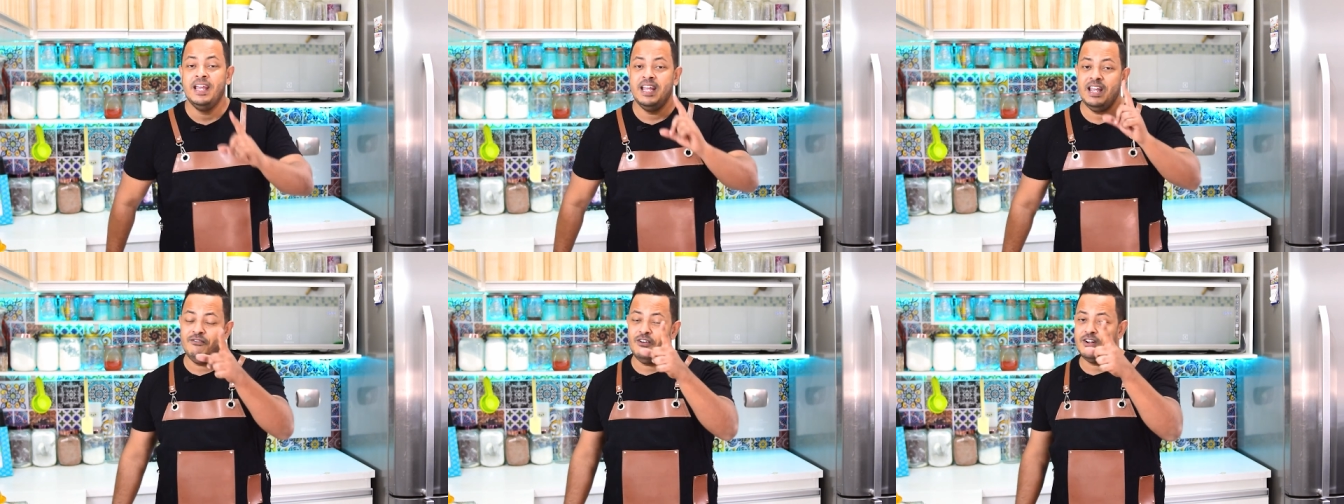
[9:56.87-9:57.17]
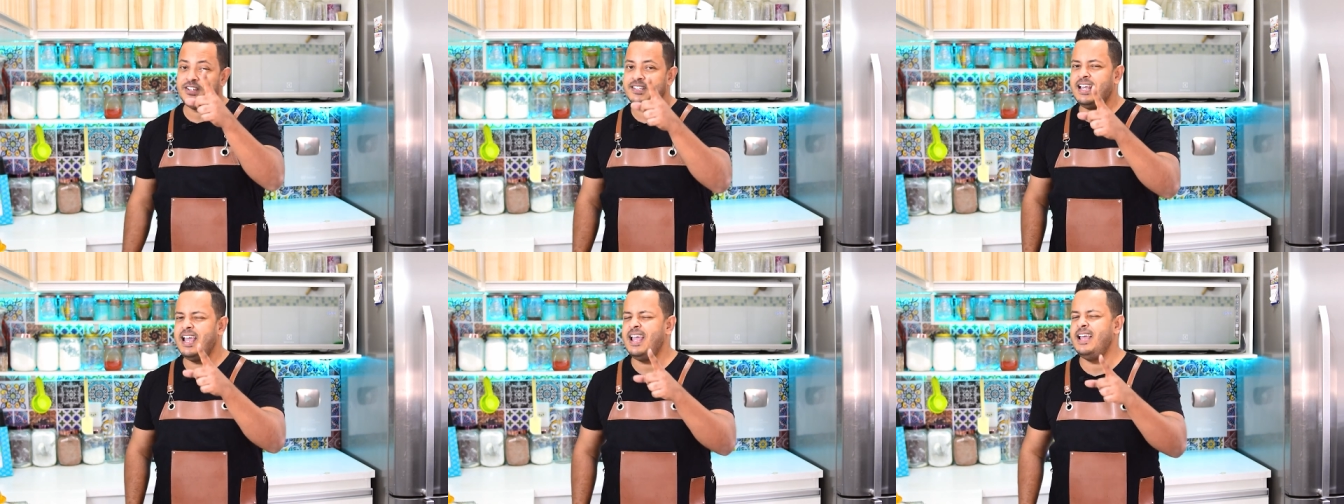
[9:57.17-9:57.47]
E
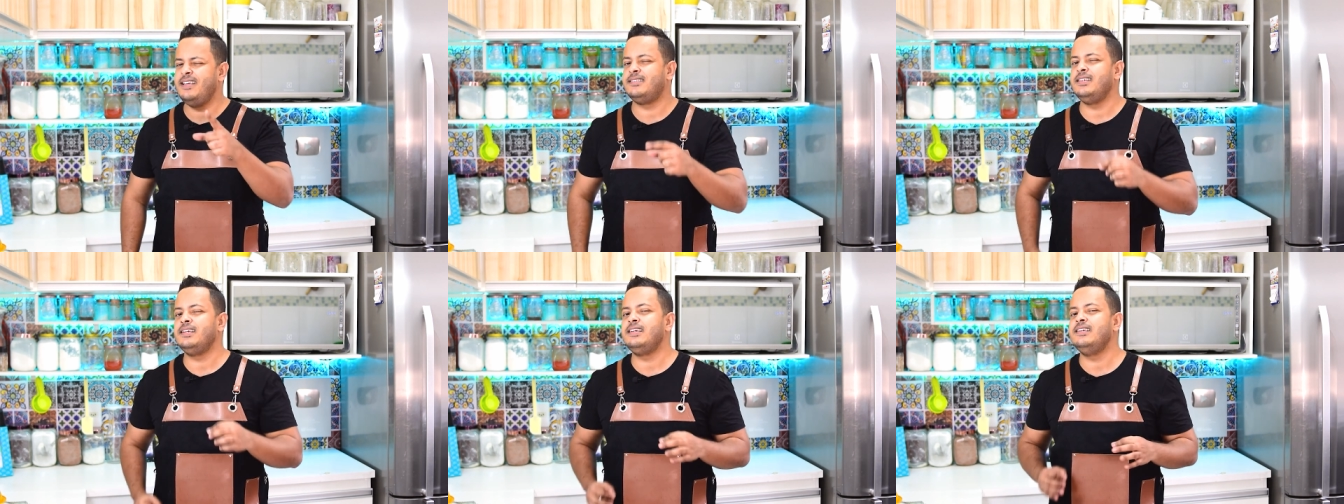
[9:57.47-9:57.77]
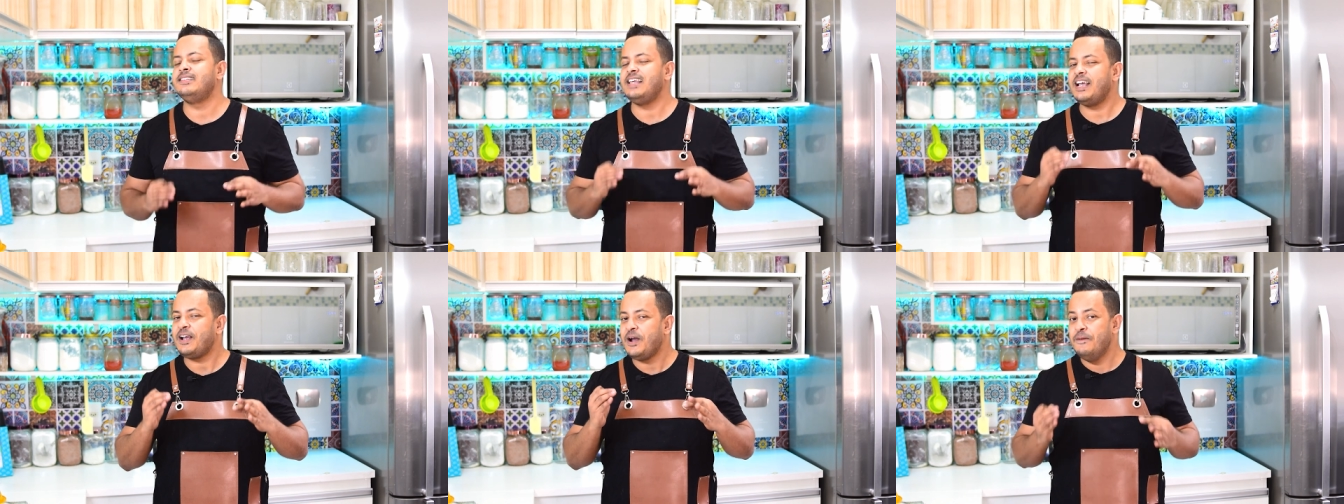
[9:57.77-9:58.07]
vocês, se
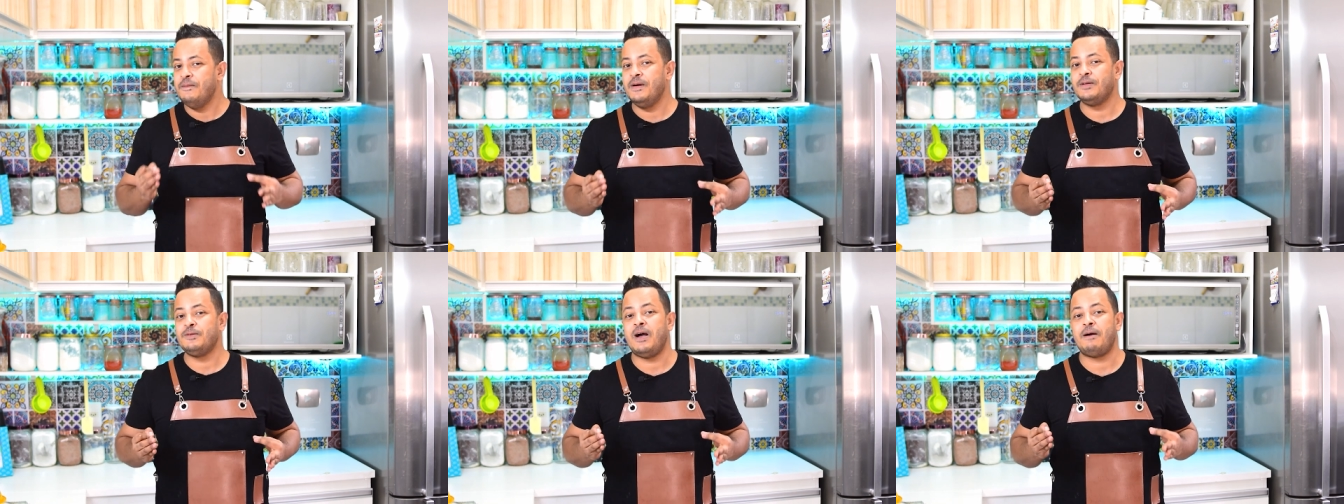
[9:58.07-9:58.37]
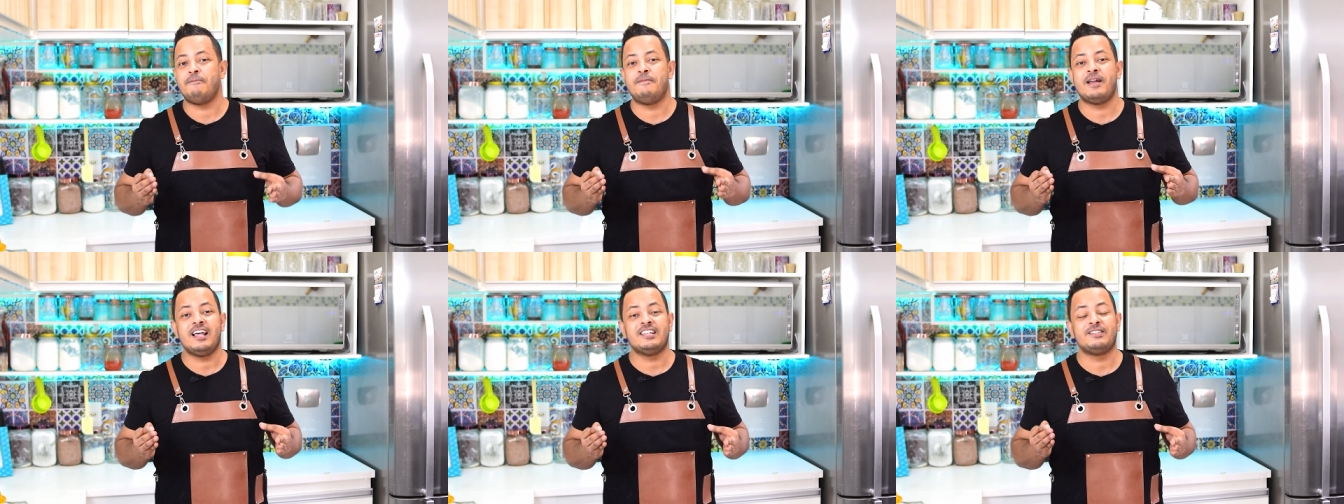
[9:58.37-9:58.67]
quiser que eu mande um
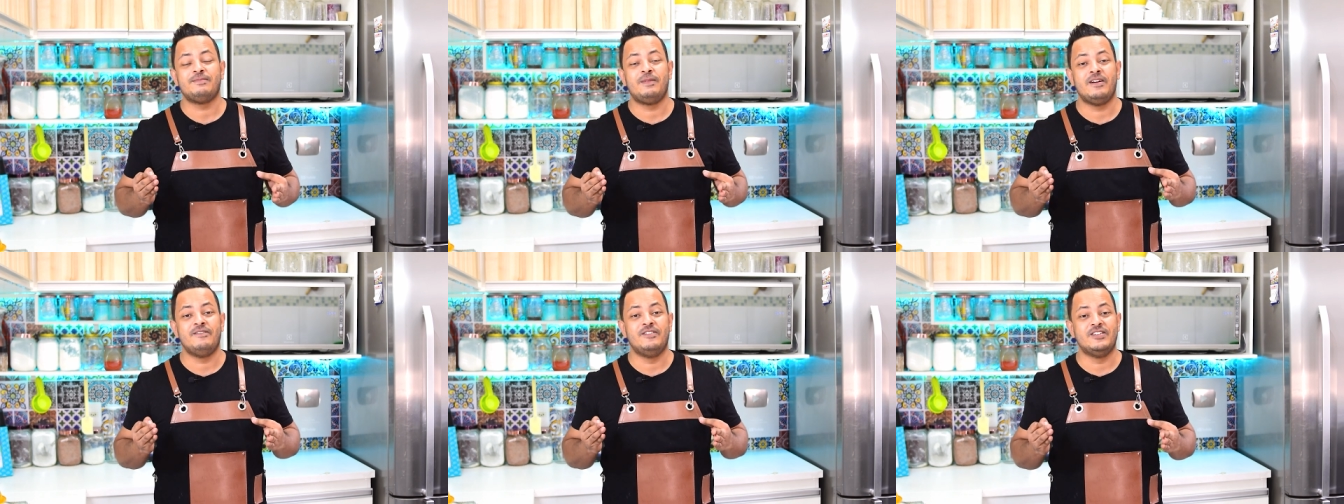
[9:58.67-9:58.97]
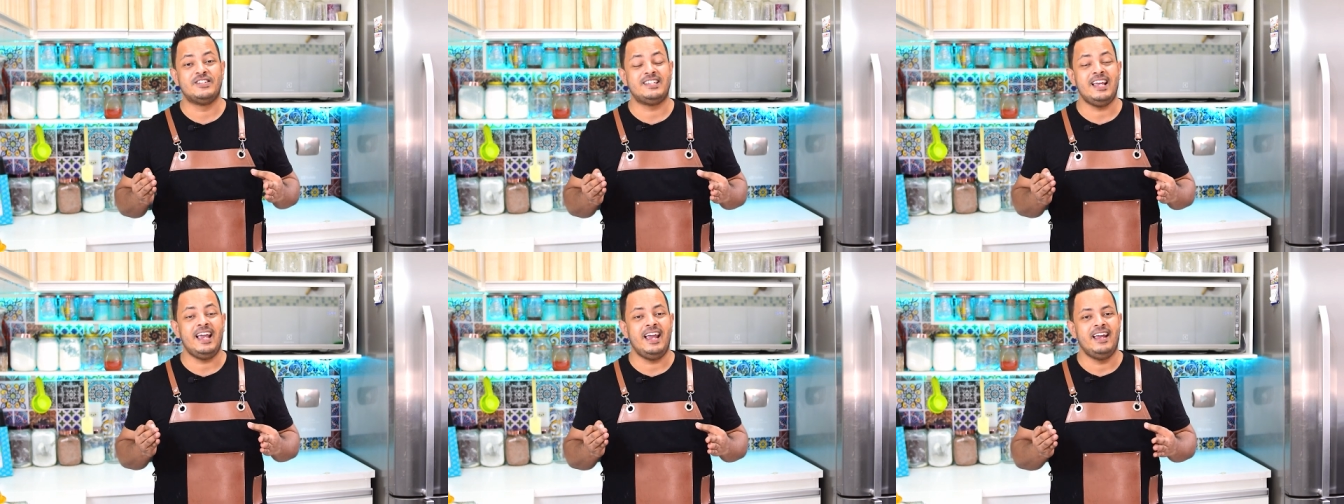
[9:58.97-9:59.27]
abraço para
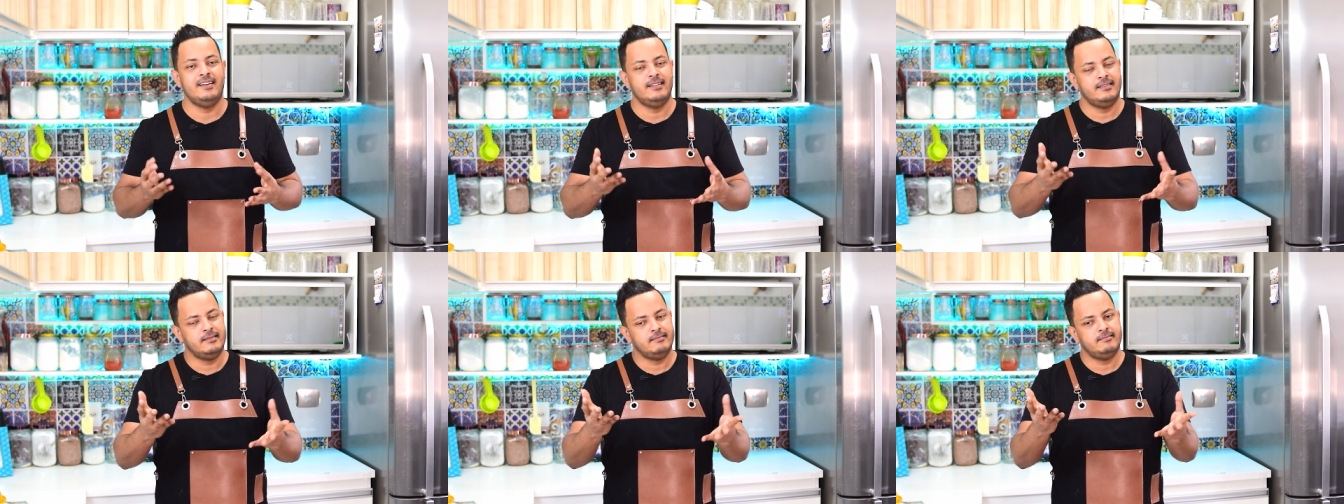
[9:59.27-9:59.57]
você,